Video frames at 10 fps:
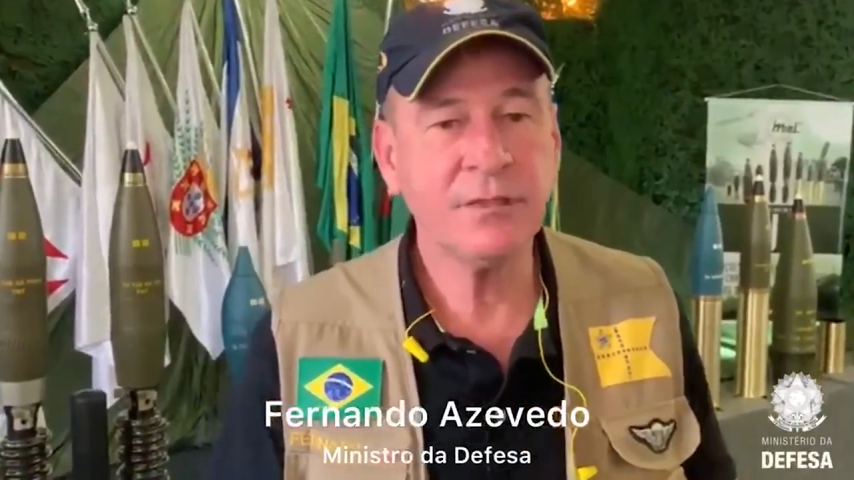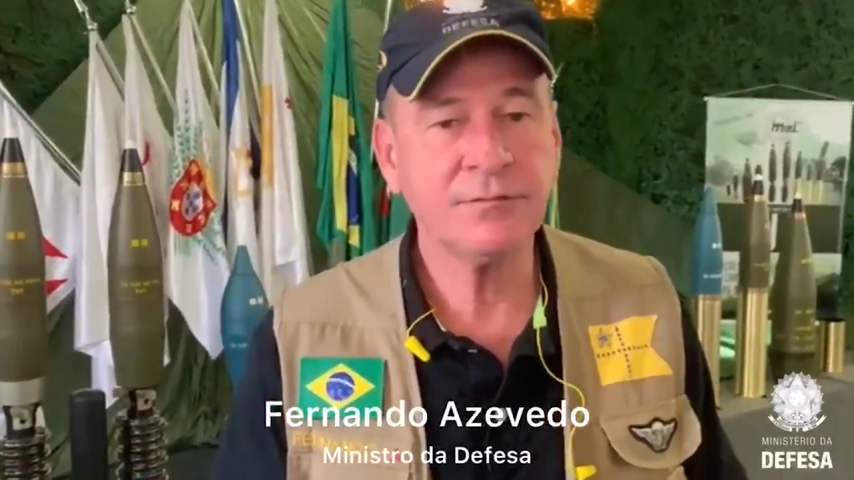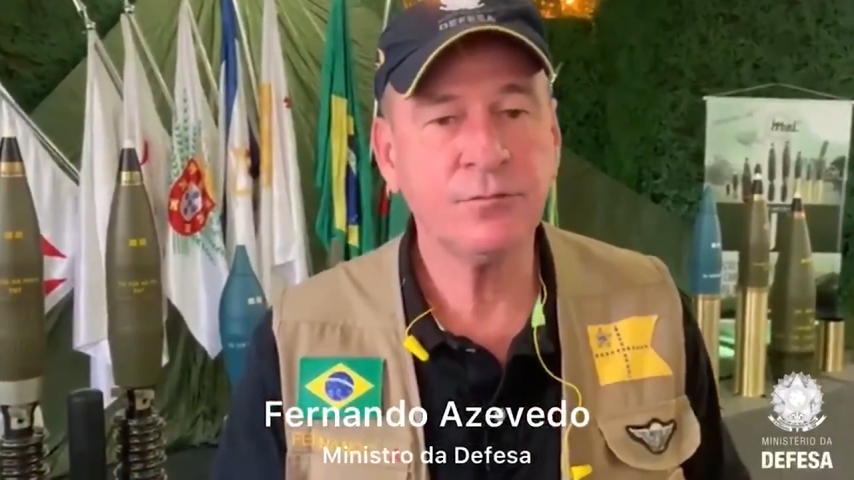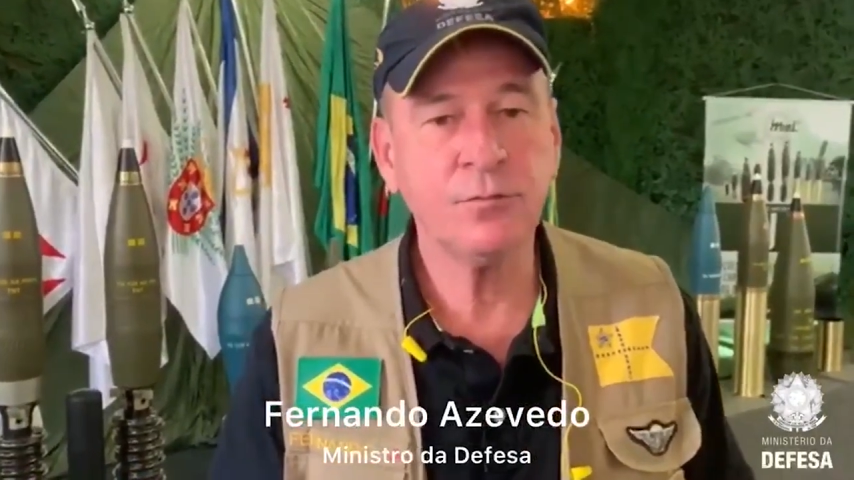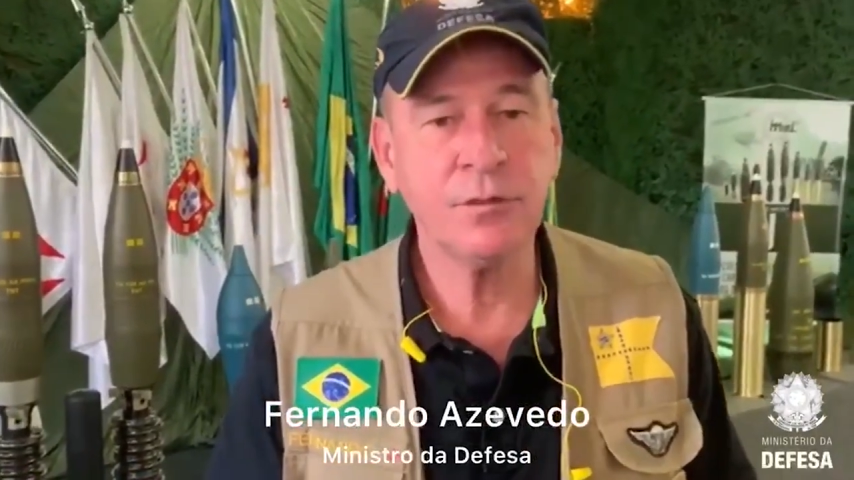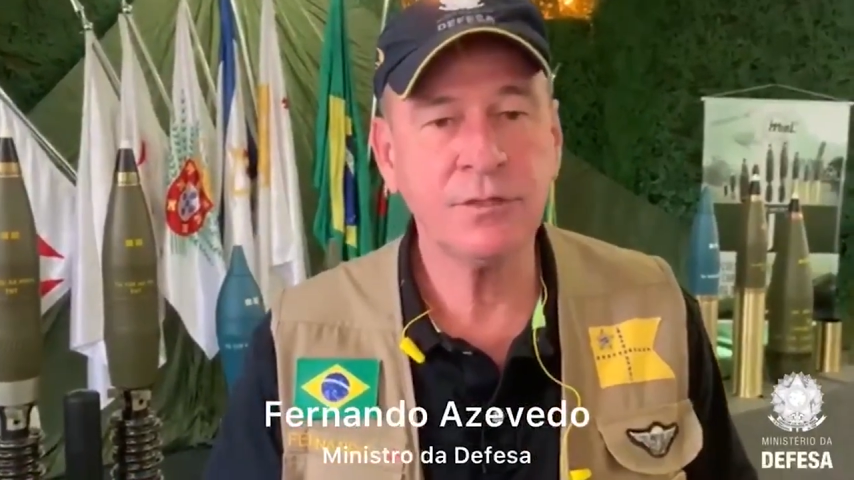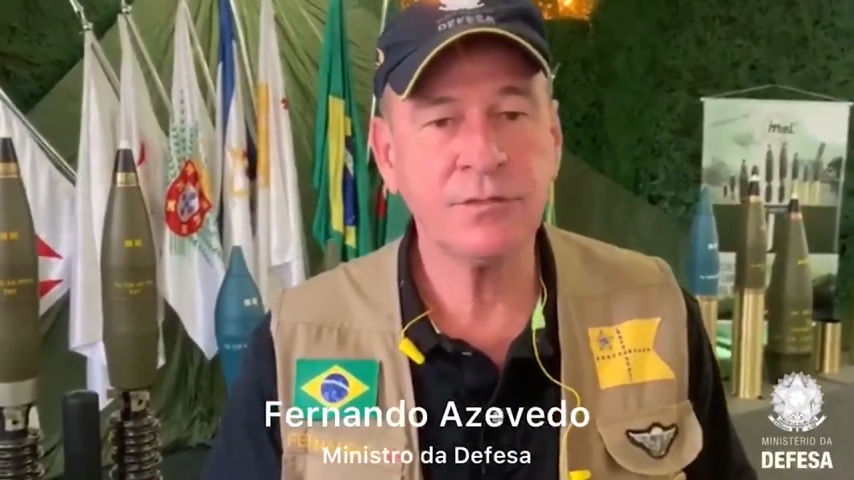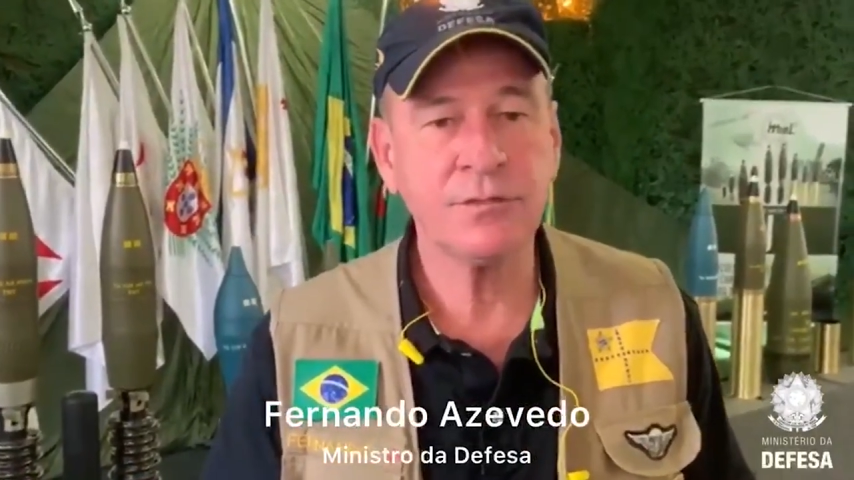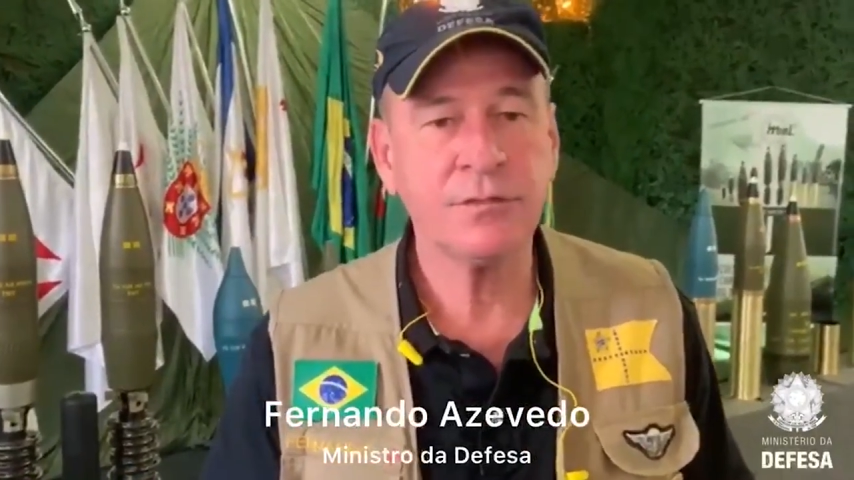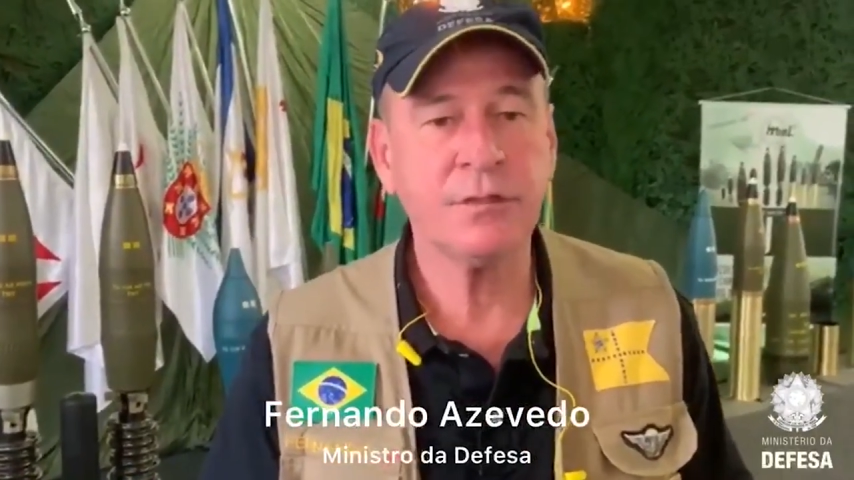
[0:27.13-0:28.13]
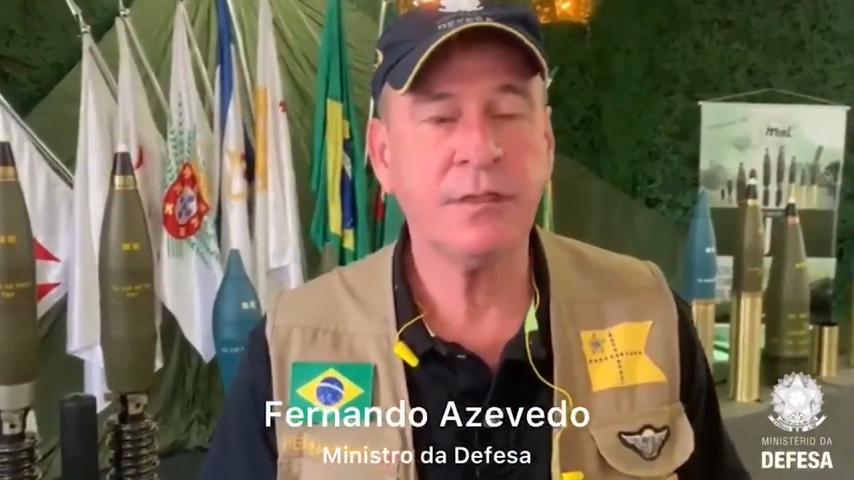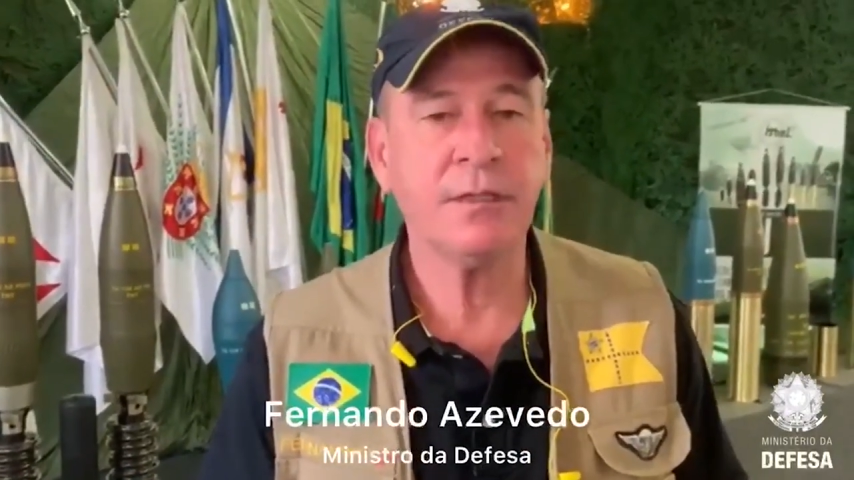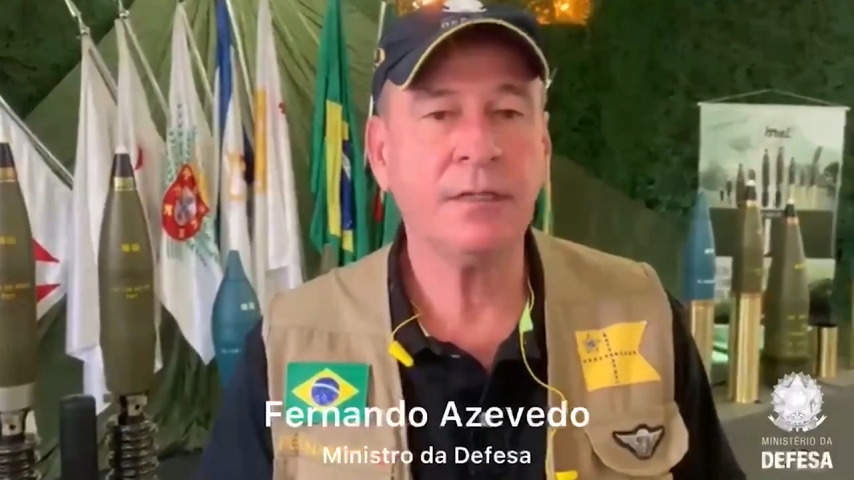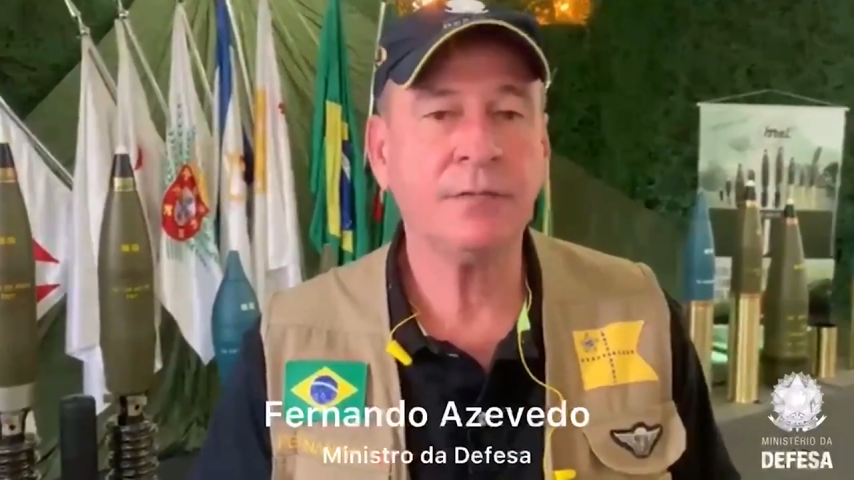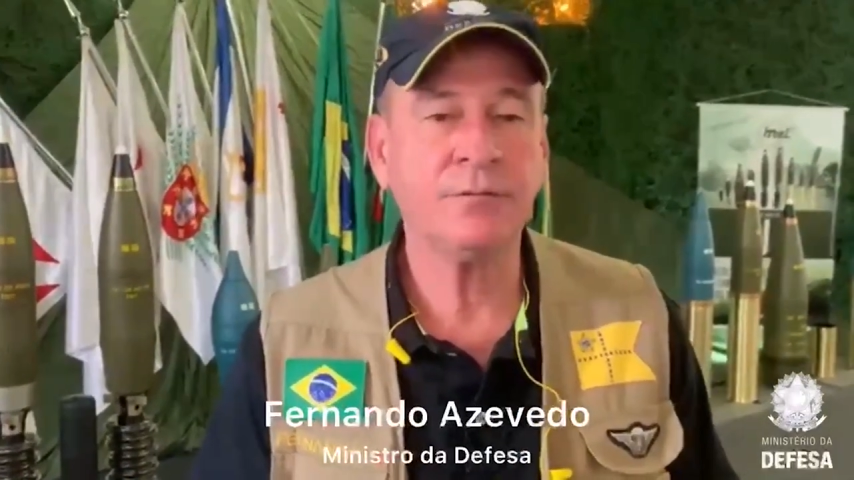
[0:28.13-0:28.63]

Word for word: às dois, uh, eh,